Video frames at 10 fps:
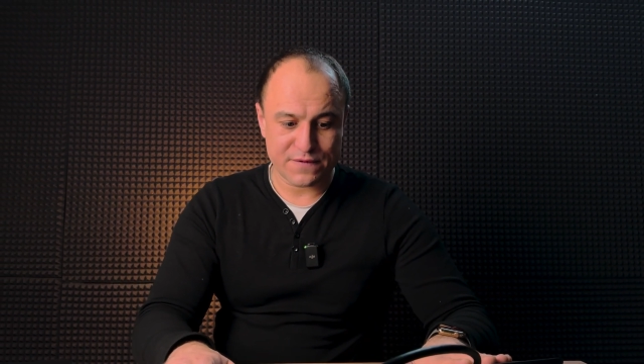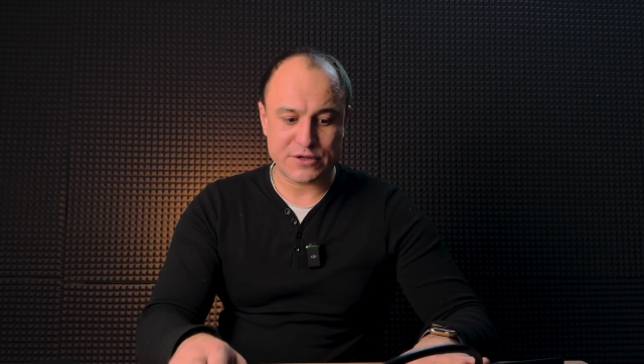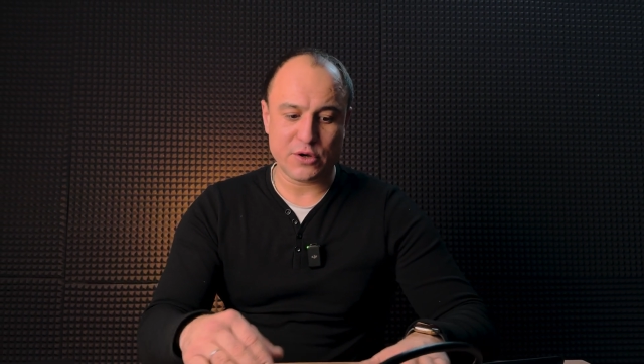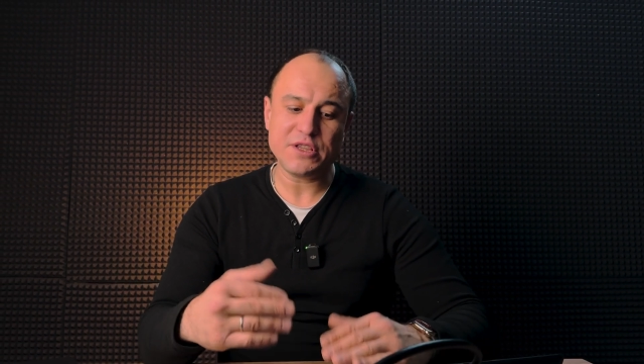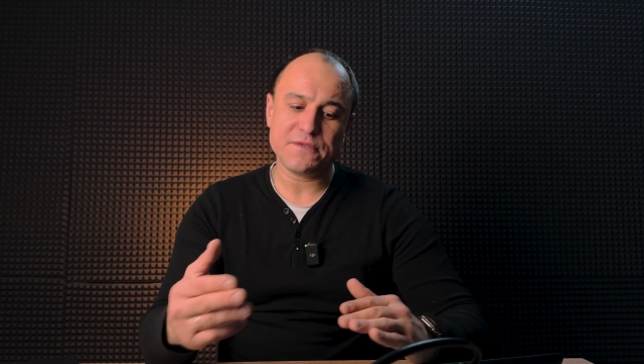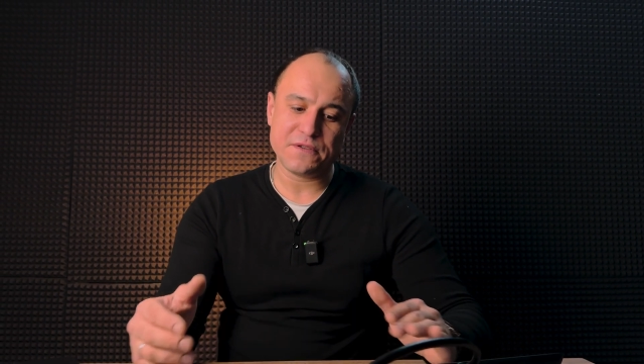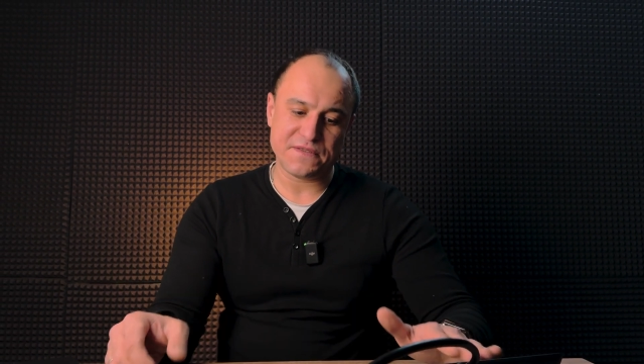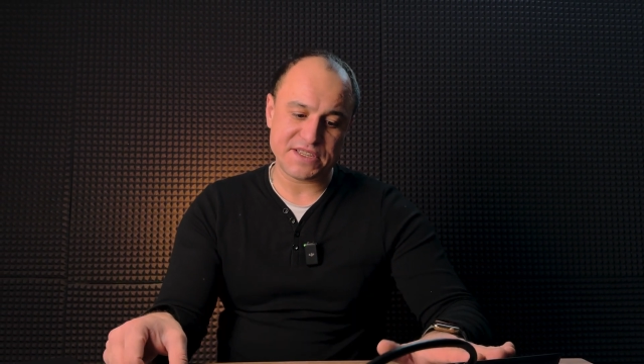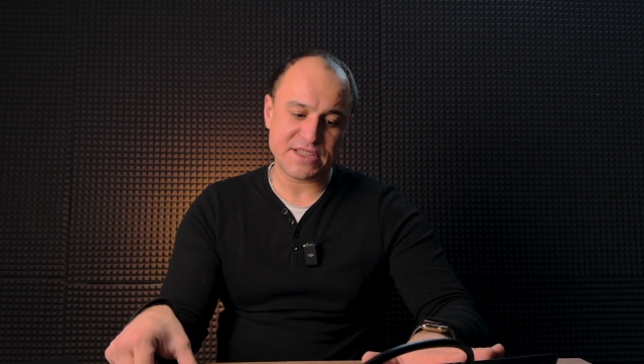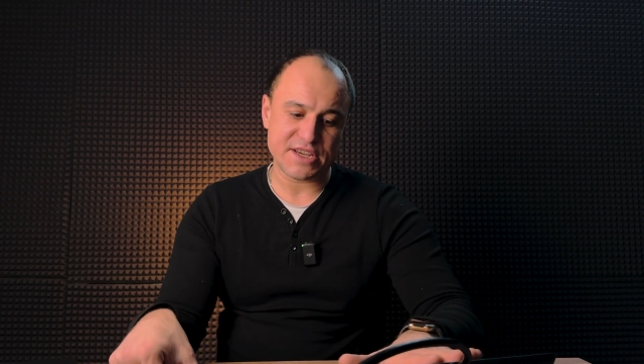все это
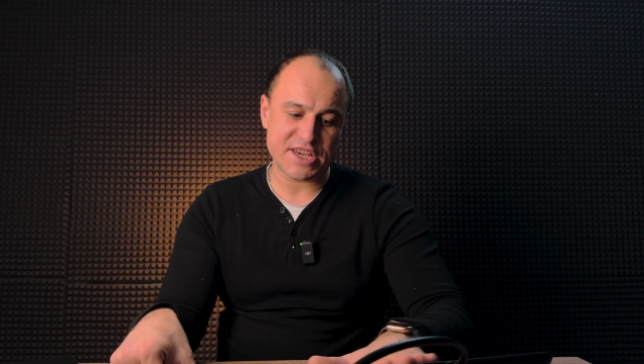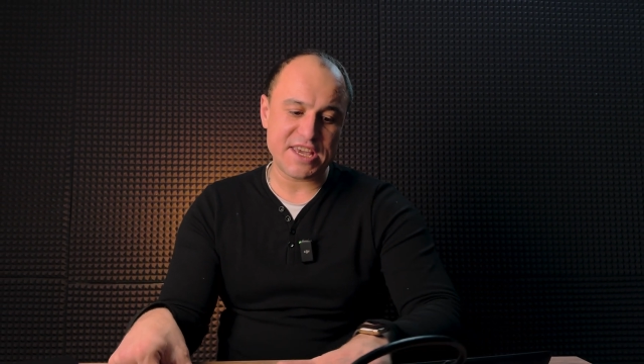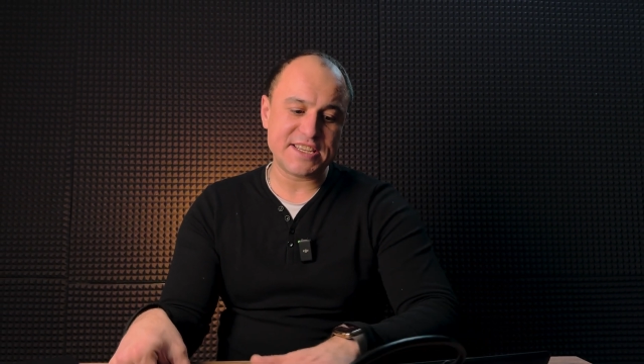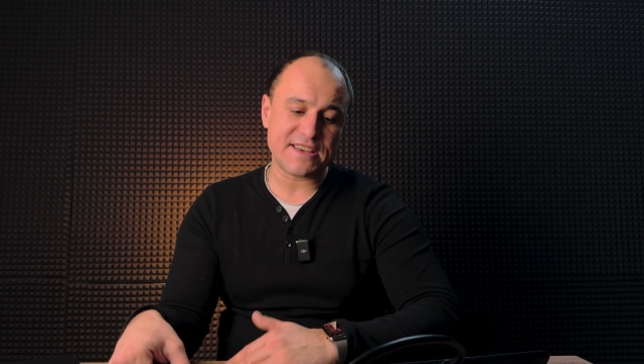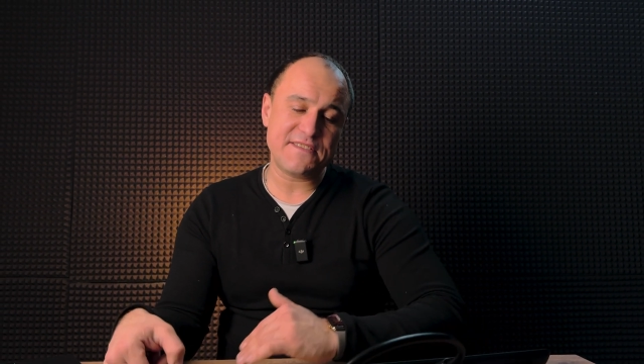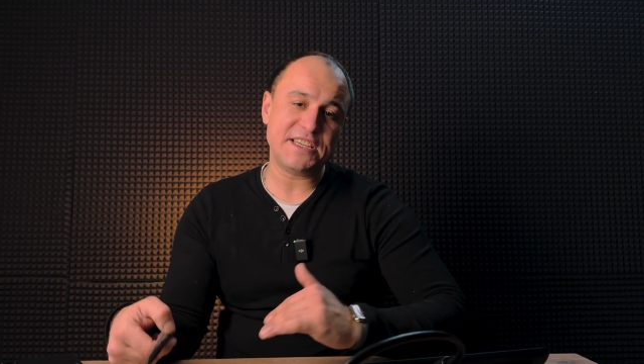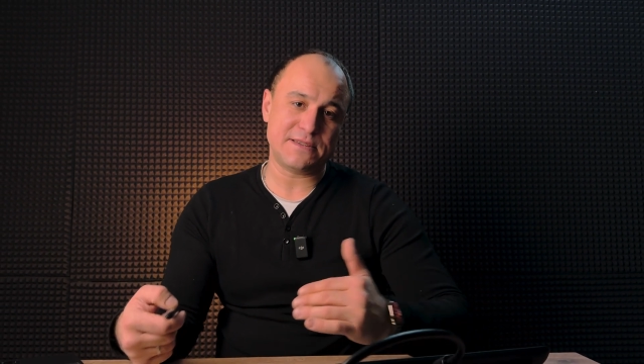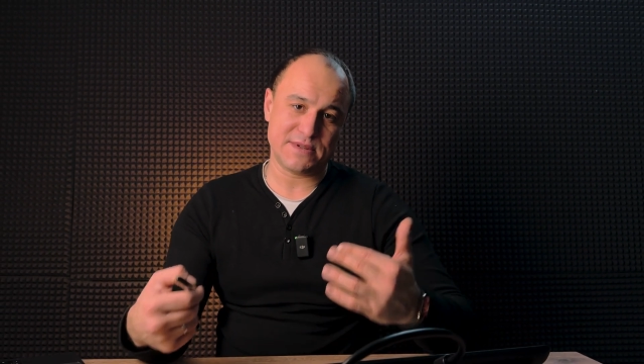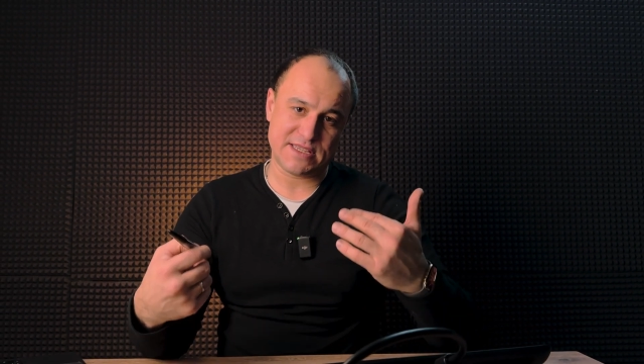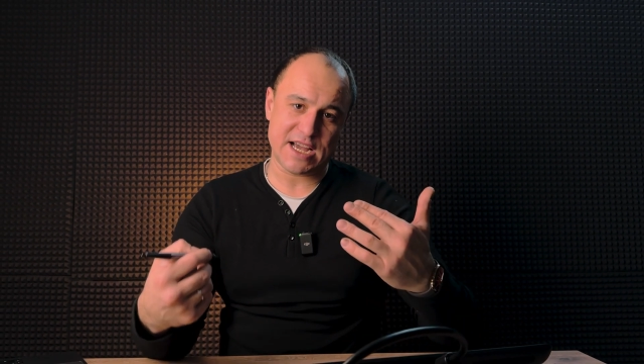вывести и
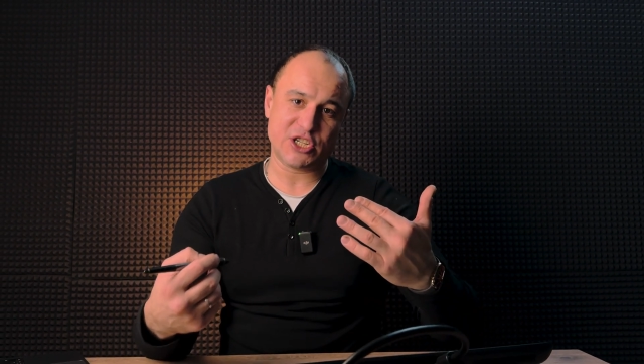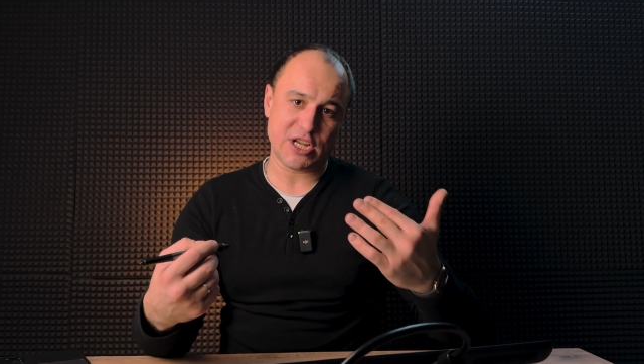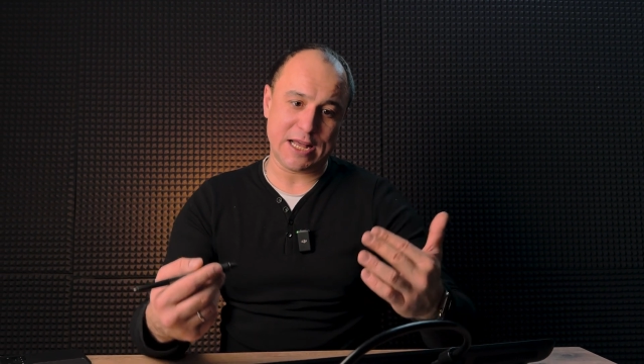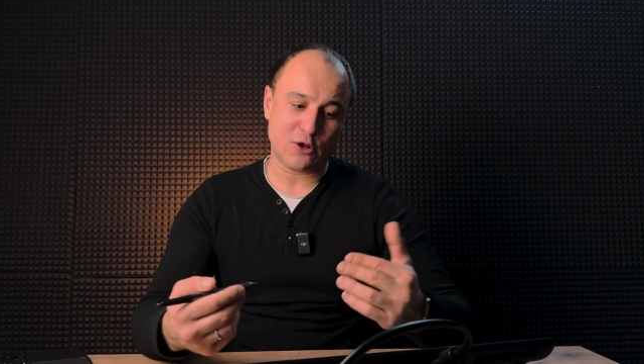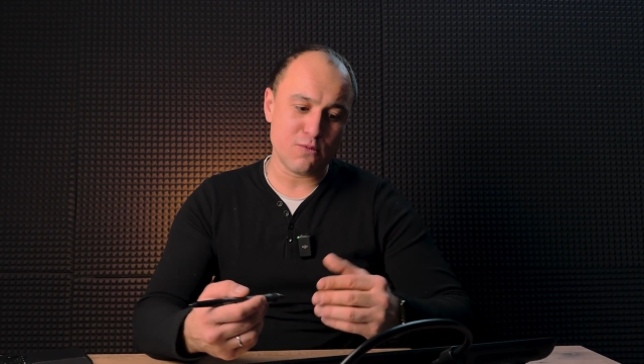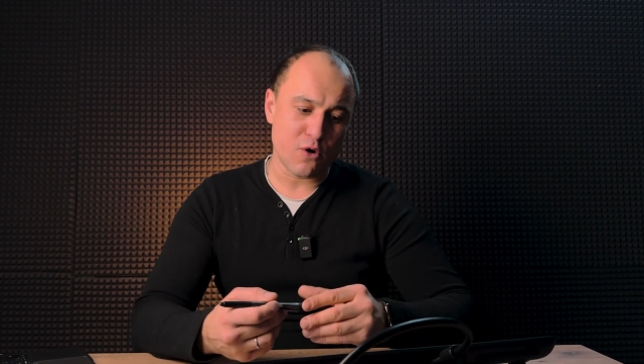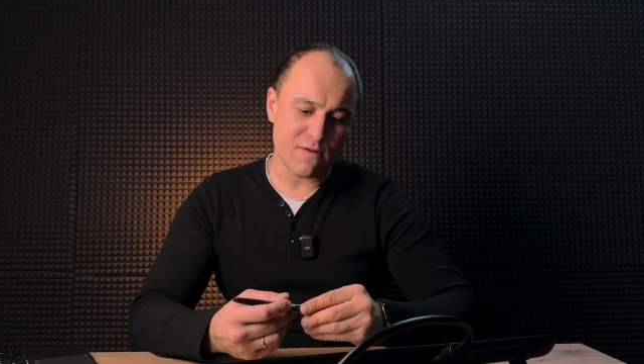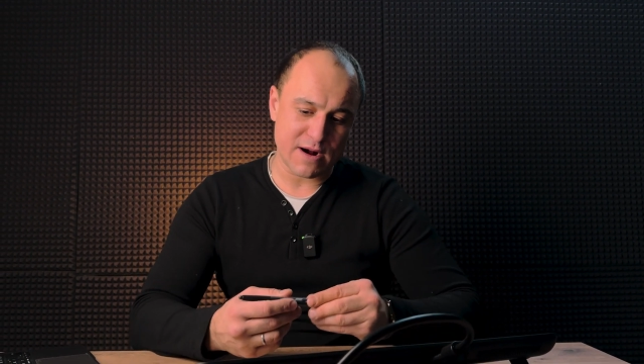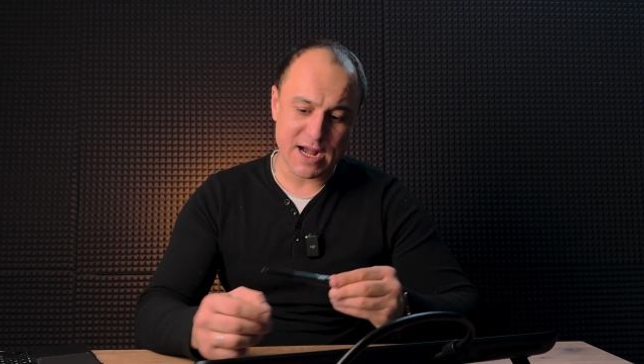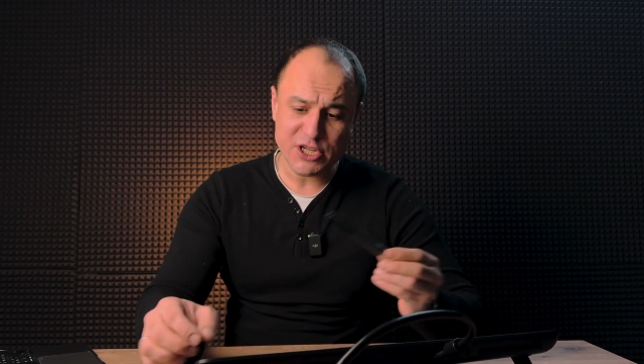независимо также от
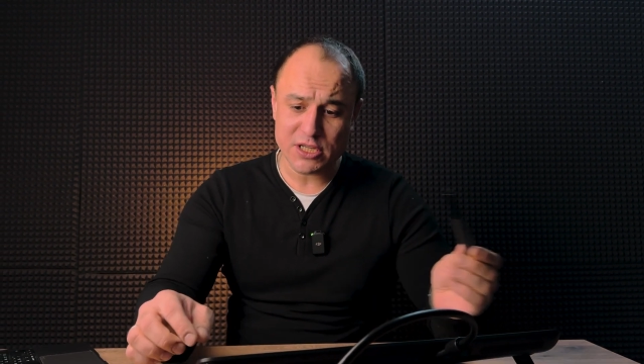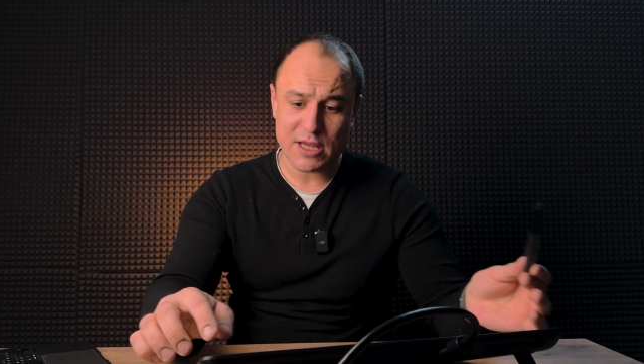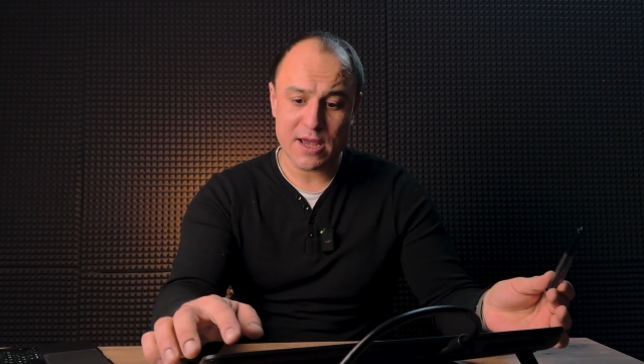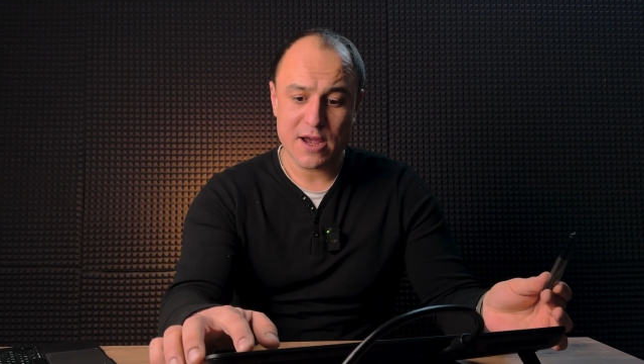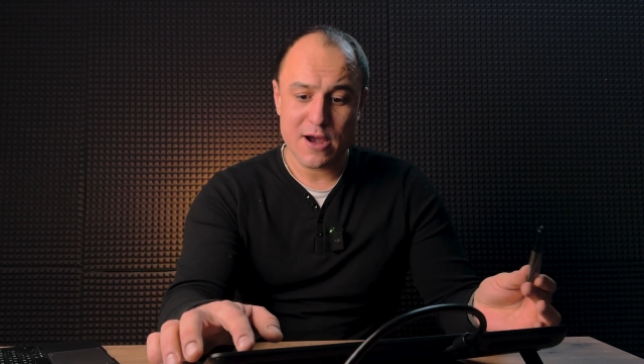любого гаджета